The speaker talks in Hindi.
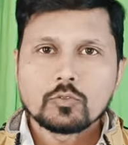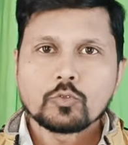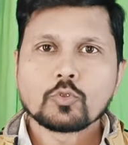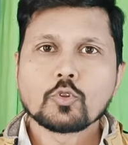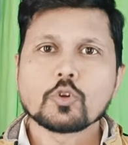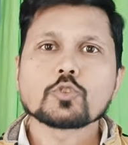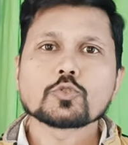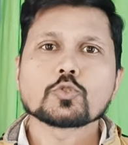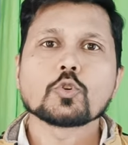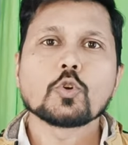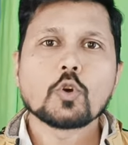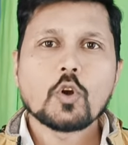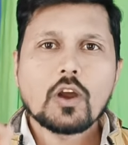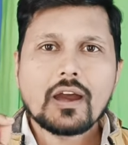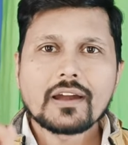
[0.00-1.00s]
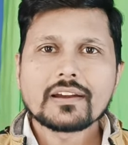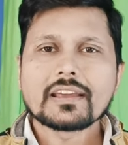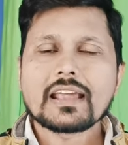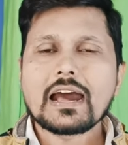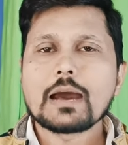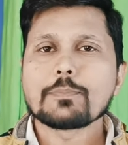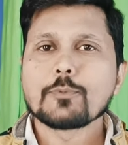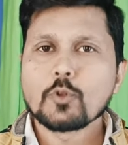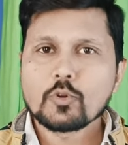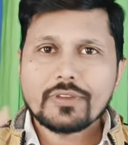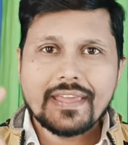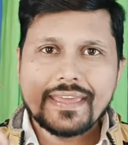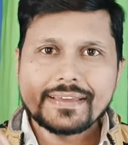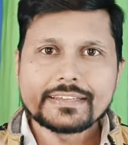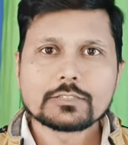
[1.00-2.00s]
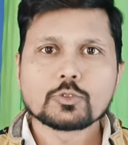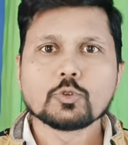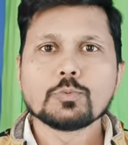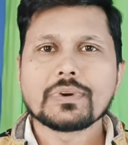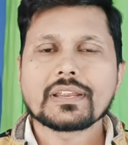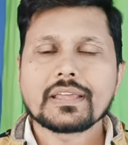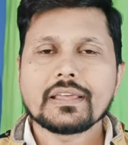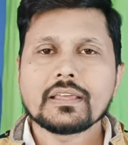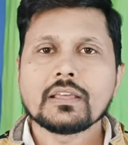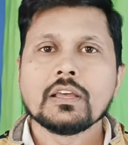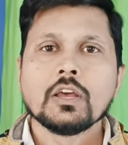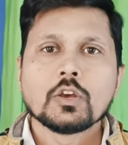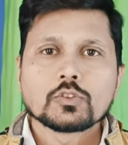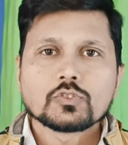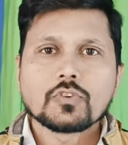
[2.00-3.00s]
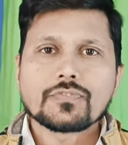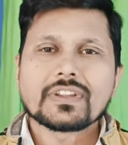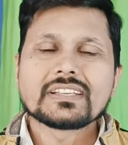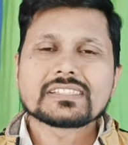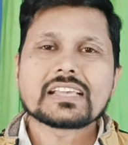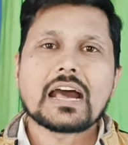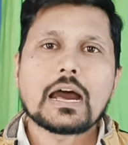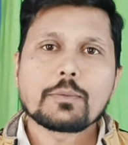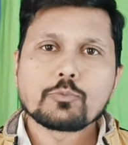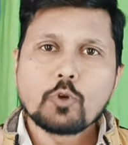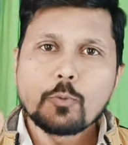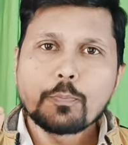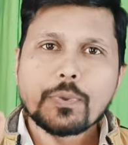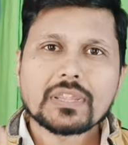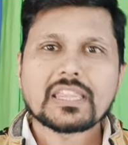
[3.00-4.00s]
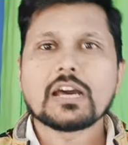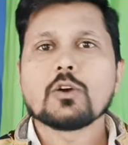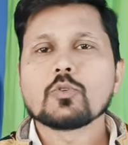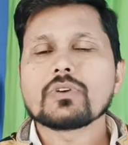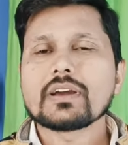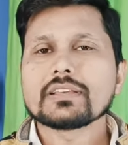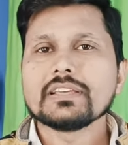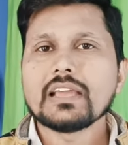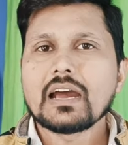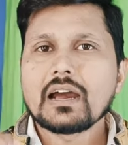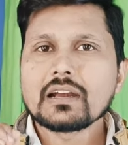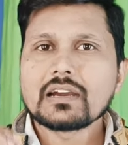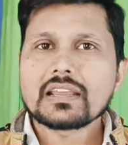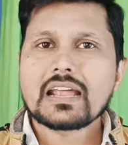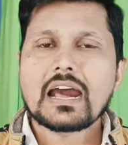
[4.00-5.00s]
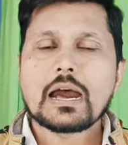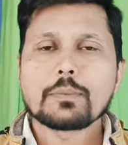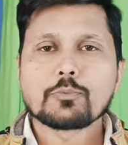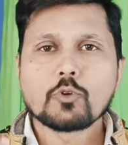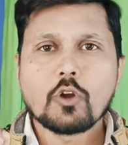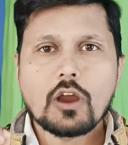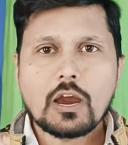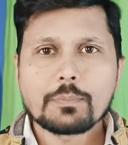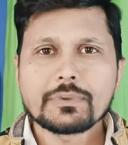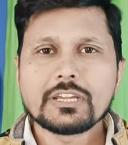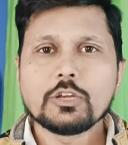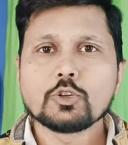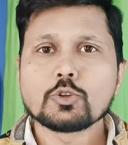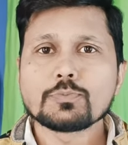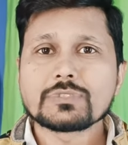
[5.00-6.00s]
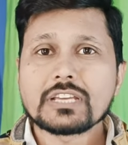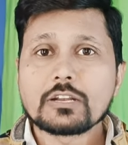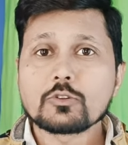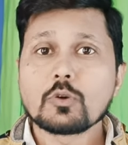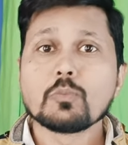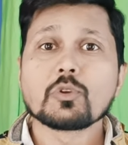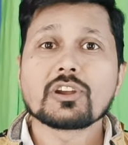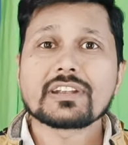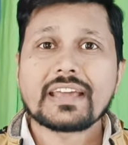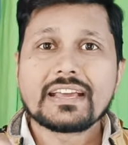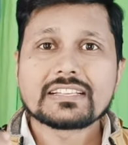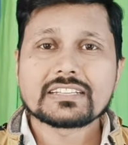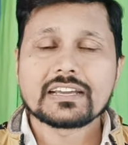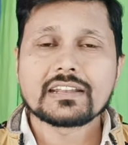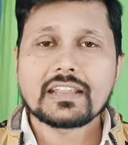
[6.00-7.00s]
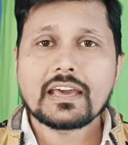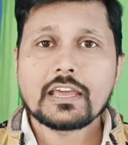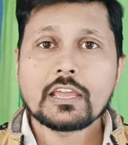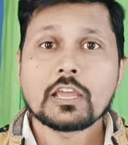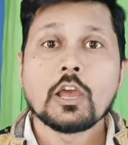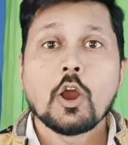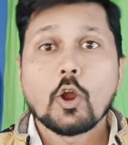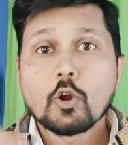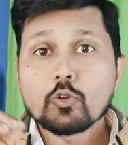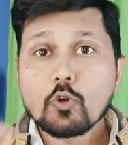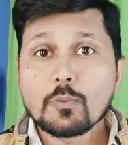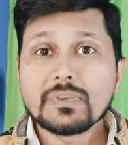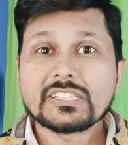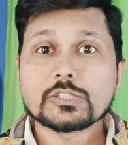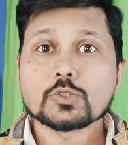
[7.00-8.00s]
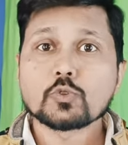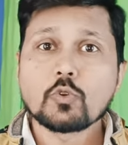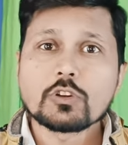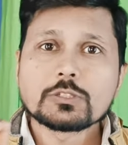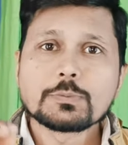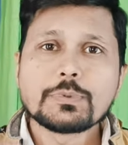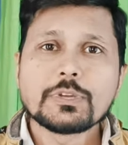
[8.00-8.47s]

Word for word: दोस्तों अगर आप लोग एक यूट्यूबर हैं सो so फ्रेंड्स आपको पता होगा कि अगर आपको अपने यूट्यूब चैनल को मोनेटाइज करना है और वो भी शॉर्ट्स